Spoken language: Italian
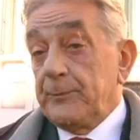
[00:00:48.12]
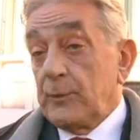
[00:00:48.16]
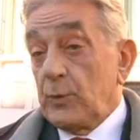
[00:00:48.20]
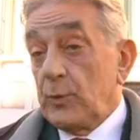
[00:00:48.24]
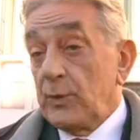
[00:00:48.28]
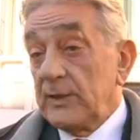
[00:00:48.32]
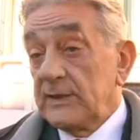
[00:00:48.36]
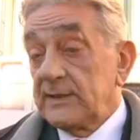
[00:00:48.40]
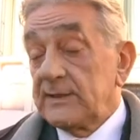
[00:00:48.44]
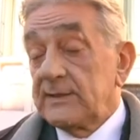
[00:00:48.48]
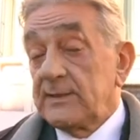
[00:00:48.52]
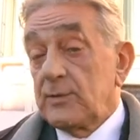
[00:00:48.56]

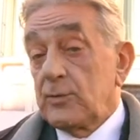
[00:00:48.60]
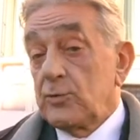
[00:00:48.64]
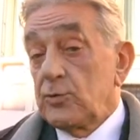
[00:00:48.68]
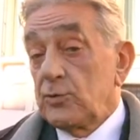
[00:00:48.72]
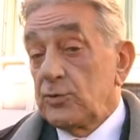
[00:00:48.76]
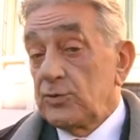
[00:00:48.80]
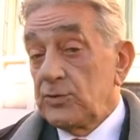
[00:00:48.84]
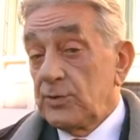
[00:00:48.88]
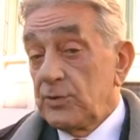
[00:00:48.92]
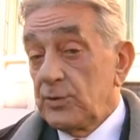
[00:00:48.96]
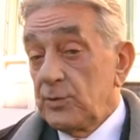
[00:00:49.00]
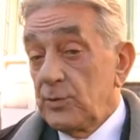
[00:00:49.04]
Questo
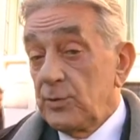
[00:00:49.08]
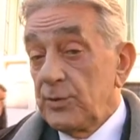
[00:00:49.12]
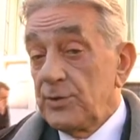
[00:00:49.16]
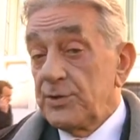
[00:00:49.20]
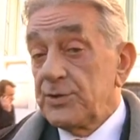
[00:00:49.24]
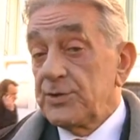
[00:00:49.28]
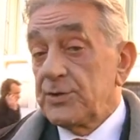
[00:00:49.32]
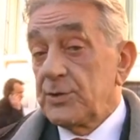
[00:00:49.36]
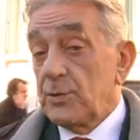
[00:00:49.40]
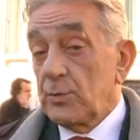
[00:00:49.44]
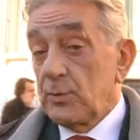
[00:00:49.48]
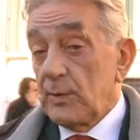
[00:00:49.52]

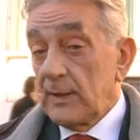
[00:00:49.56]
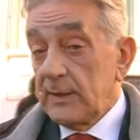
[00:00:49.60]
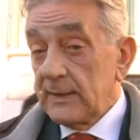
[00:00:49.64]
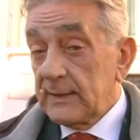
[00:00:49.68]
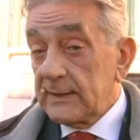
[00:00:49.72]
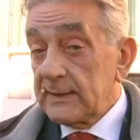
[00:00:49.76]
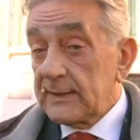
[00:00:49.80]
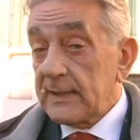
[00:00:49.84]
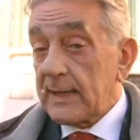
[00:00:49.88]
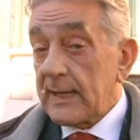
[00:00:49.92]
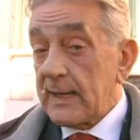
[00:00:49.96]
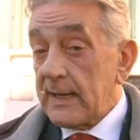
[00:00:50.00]
costituisce
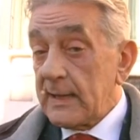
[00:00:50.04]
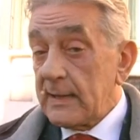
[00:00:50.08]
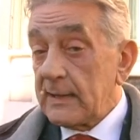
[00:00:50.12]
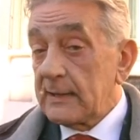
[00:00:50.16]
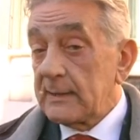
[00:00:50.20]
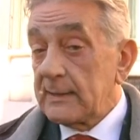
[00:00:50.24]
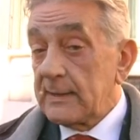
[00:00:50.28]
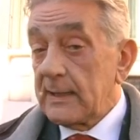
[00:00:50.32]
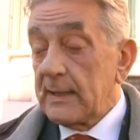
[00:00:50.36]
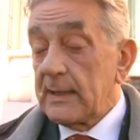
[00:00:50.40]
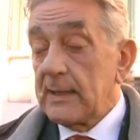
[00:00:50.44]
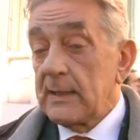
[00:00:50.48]

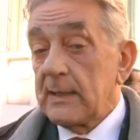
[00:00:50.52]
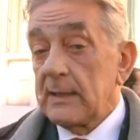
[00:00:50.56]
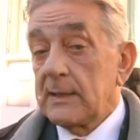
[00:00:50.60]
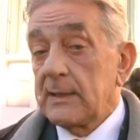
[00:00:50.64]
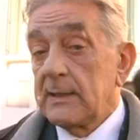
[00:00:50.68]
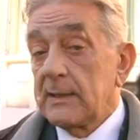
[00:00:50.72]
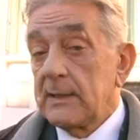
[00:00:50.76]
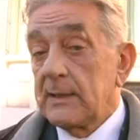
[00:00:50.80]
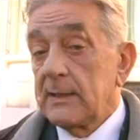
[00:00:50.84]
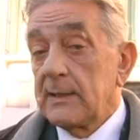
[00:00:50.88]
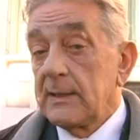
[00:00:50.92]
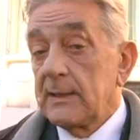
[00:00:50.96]
un'entrata
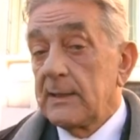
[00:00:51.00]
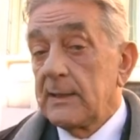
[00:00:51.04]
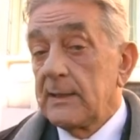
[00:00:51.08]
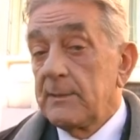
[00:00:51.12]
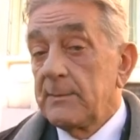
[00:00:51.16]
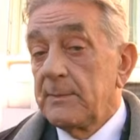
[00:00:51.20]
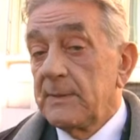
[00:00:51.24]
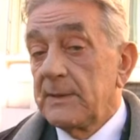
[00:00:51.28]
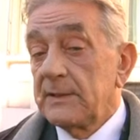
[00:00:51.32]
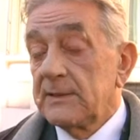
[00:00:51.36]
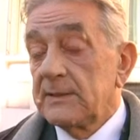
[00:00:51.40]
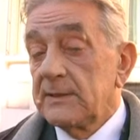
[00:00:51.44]
che
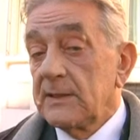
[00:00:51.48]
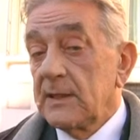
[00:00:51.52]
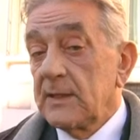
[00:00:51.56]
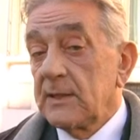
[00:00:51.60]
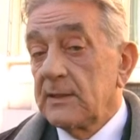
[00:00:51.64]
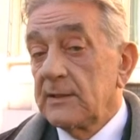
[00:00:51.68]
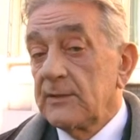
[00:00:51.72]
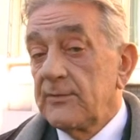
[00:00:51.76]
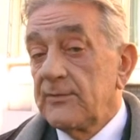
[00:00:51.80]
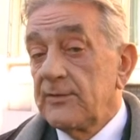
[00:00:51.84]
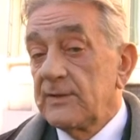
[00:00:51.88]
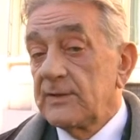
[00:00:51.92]
il Ministero
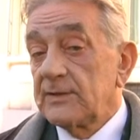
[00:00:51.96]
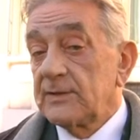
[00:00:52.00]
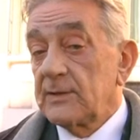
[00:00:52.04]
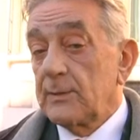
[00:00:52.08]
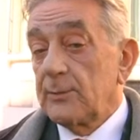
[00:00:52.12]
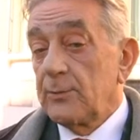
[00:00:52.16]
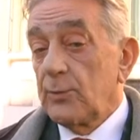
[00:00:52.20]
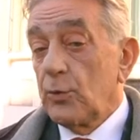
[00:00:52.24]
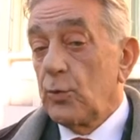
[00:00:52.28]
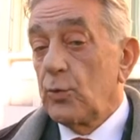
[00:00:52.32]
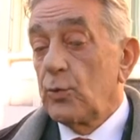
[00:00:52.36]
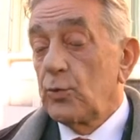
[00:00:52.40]
della
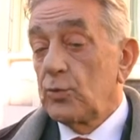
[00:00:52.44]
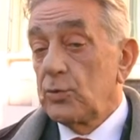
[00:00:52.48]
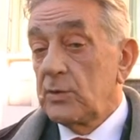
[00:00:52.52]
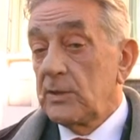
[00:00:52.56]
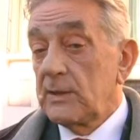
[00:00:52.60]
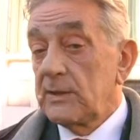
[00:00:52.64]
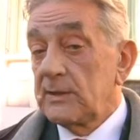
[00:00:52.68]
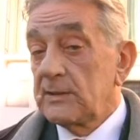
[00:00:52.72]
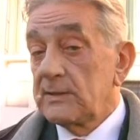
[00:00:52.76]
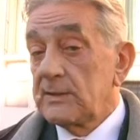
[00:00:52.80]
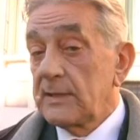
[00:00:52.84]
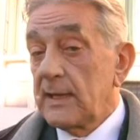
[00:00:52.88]
Difesa può
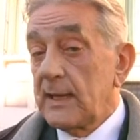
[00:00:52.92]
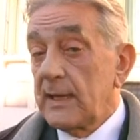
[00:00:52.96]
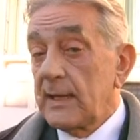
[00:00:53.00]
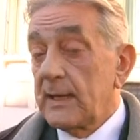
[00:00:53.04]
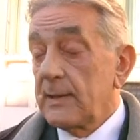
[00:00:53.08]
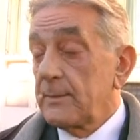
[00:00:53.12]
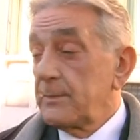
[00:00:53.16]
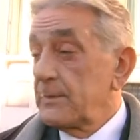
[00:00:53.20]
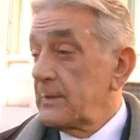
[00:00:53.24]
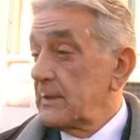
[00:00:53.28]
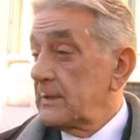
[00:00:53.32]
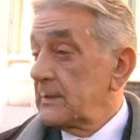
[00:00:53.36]

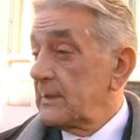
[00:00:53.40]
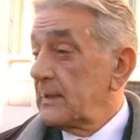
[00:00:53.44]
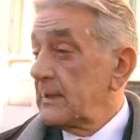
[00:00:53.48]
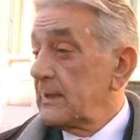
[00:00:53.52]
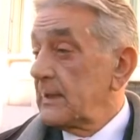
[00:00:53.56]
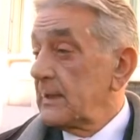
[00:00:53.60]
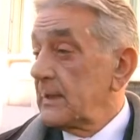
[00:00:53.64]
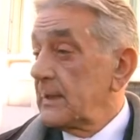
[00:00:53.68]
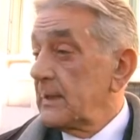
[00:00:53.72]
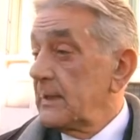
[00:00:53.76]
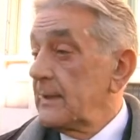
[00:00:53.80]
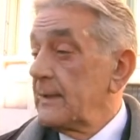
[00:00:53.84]
utilizzare per
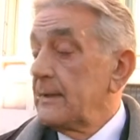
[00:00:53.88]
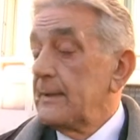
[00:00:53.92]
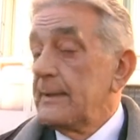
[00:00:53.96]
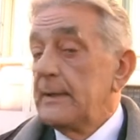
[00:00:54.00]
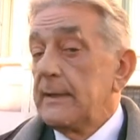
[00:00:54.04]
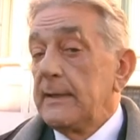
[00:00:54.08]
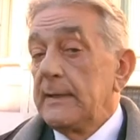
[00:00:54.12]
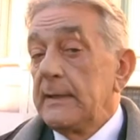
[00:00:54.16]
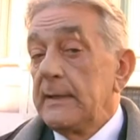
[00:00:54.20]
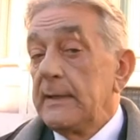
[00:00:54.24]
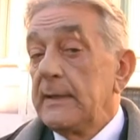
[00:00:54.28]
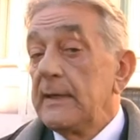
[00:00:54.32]
tenere
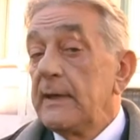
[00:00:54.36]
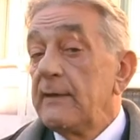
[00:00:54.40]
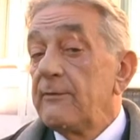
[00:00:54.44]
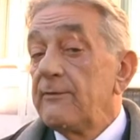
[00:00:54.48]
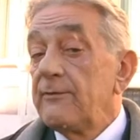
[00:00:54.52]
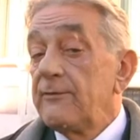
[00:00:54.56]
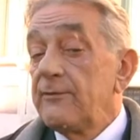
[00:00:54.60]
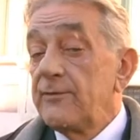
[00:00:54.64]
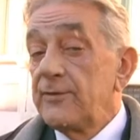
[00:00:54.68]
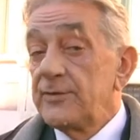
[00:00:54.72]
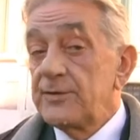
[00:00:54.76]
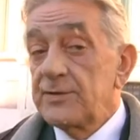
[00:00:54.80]
in
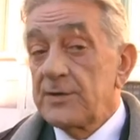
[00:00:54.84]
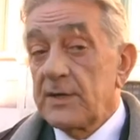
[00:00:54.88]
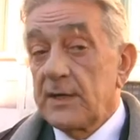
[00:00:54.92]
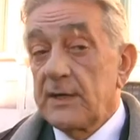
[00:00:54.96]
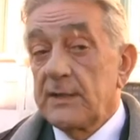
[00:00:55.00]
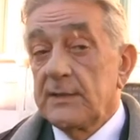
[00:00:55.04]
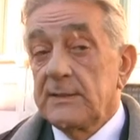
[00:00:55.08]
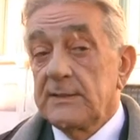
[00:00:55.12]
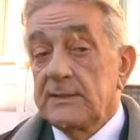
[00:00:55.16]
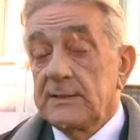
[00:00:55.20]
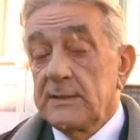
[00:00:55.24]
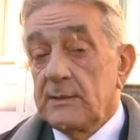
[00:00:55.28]

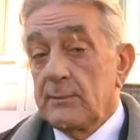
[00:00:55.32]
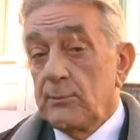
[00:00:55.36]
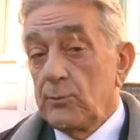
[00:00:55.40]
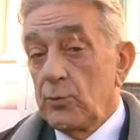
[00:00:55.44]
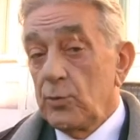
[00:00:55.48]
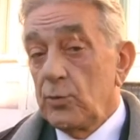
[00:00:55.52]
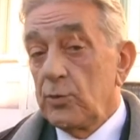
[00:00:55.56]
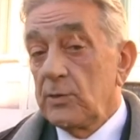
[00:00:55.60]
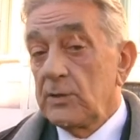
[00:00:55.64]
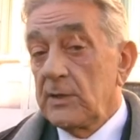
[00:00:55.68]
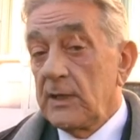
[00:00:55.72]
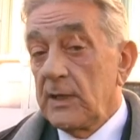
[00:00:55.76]
efficienza
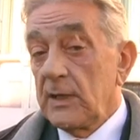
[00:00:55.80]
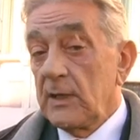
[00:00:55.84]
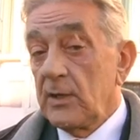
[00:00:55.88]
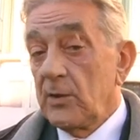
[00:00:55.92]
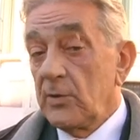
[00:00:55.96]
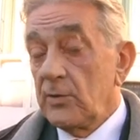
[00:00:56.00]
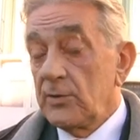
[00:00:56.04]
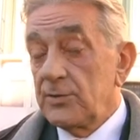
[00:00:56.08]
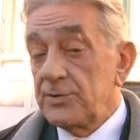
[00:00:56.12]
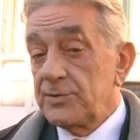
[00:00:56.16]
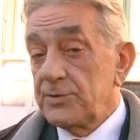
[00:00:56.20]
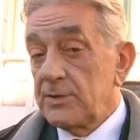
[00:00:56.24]
molti
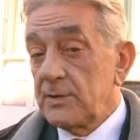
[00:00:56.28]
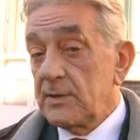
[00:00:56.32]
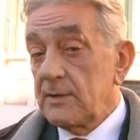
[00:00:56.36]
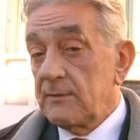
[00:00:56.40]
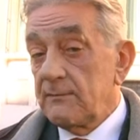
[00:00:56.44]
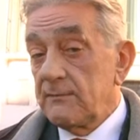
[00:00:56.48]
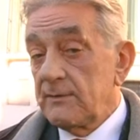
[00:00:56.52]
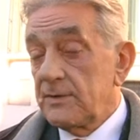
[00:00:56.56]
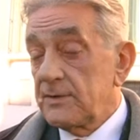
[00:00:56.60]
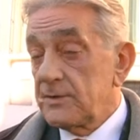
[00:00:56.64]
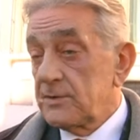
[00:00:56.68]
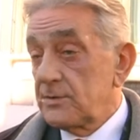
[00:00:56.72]
alloggi che
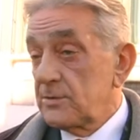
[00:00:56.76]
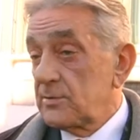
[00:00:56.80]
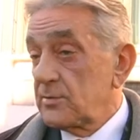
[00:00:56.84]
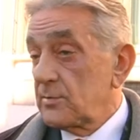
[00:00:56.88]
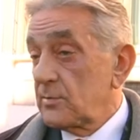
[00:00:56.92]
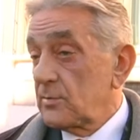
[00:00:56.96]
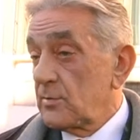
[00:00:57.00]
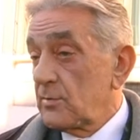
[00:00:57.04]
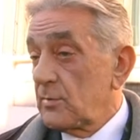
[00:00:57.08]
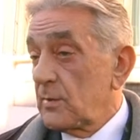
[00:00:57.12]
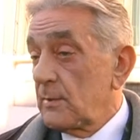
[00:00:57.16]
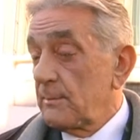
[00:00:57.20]
invece
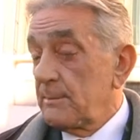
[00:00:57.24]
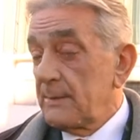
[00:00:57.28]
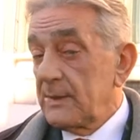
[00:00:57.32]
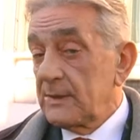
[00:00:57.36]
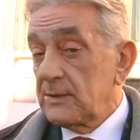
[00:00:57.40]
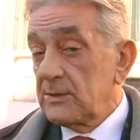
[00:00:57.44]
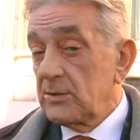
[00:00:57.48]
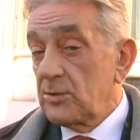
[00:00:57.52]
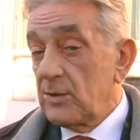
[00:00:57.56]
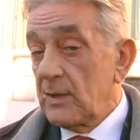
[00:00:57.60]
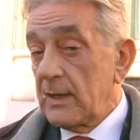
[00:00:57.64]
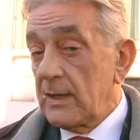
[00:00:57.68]
sono
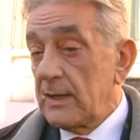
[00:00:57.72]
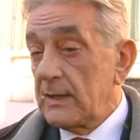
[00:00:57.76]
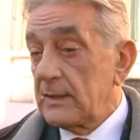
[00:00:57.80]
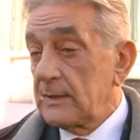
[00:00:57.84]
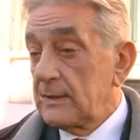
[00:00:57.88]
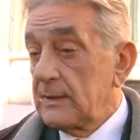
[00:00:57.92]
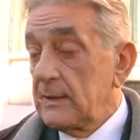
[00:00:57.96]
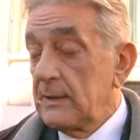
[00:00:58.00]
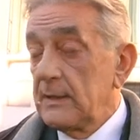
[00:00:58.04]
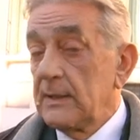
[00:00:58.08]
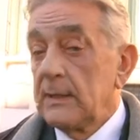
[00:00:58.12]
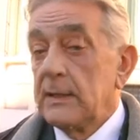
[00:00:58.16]

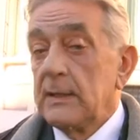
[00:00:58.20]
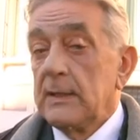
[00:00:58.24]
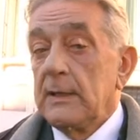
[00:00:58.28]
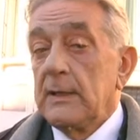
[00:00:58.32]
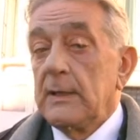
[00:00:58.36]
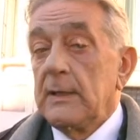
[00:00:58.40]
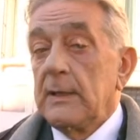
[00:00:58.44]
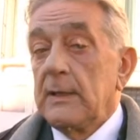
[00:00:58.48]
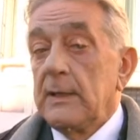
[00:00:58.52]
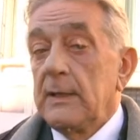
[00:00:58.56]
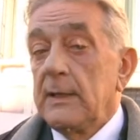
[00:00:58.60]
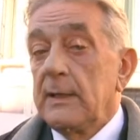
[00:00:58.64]
abbandonati
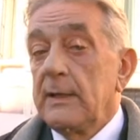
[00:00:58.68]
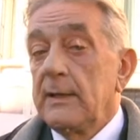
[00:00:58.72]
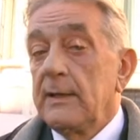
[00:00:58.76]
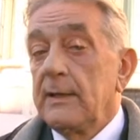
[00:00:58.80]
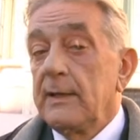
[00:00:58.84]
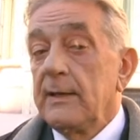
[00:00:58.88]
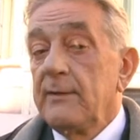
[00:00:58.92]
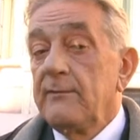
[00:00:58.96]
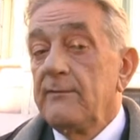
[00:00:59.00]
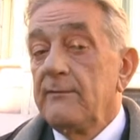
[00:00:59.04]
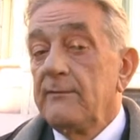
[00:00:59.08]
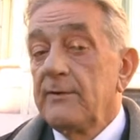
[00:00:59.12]
e,
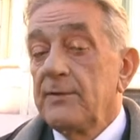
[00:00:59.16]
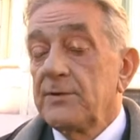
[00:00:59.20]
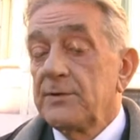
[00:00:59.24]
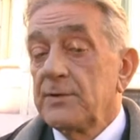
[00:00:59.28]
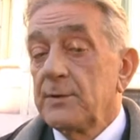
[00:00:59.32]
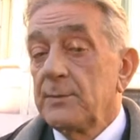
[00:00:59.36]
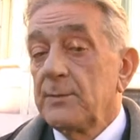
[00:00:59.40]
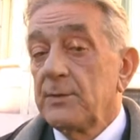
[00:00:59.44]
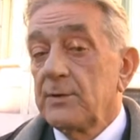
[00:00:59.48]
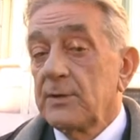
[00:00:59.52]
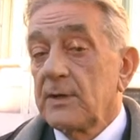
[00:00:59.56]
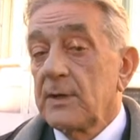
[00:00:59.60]

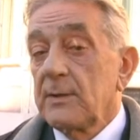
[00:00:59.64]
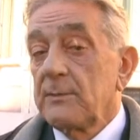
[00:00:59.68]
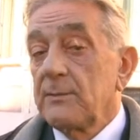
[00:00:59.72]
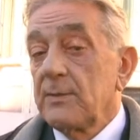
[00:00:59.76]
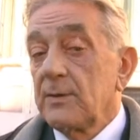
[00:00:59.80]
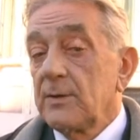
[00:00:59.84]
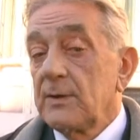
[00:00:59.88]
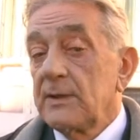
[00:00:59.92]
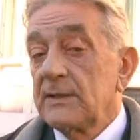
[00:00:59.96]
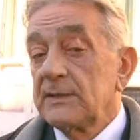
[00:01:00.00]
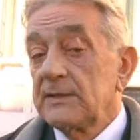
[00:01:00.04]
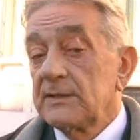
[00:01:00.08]
invece
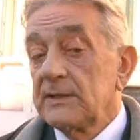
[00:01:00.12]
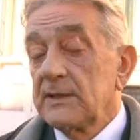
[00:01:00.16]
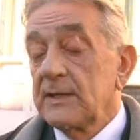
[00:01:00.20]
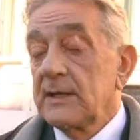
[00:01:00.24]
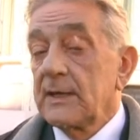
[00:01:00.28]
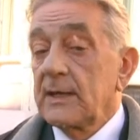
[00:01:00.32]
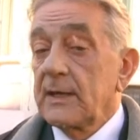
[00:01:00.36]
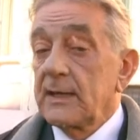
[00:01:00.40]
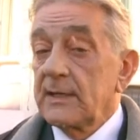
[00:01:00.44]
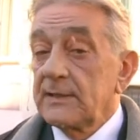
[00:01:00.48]
potrebbero essere